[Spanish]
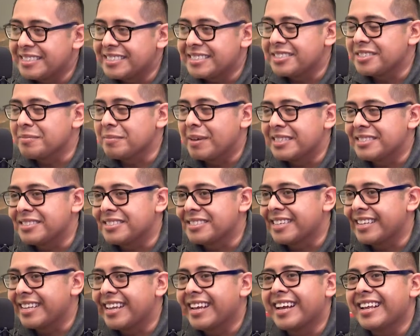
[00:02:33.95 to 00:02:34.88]
esos maestros
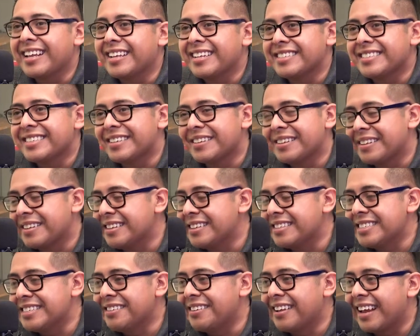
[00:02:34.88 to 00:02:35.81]
que llegan y dicen,
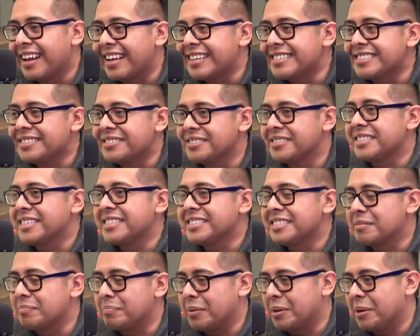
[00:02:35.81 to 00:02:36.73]
iniciando la clase todos
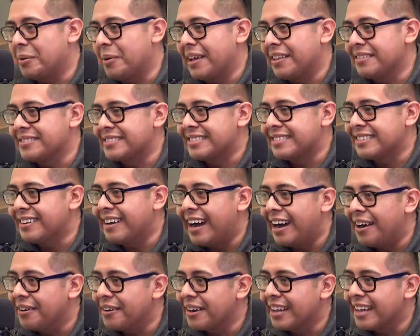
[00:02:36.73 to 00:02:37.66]
estamos aprobados, ¿no?
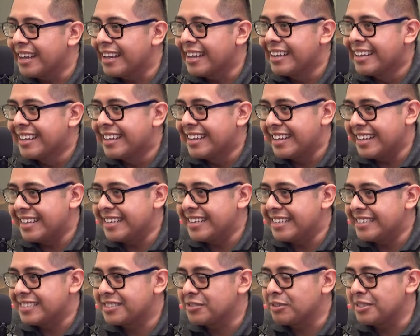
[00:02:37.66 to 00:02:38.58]
Ahora
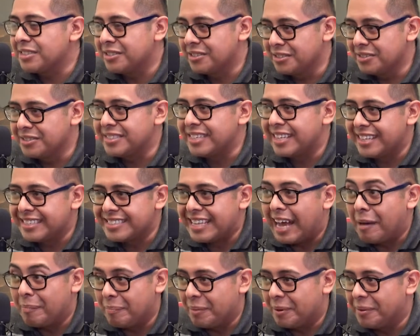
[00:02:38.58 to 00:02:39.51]
eh, es cuestión de ustedes
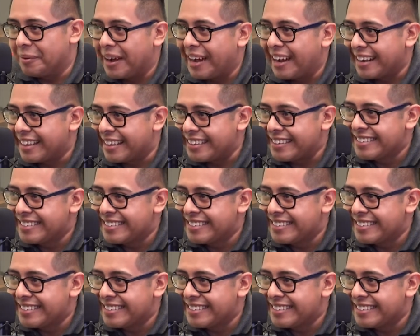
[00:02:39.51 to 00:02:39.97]
aprobar,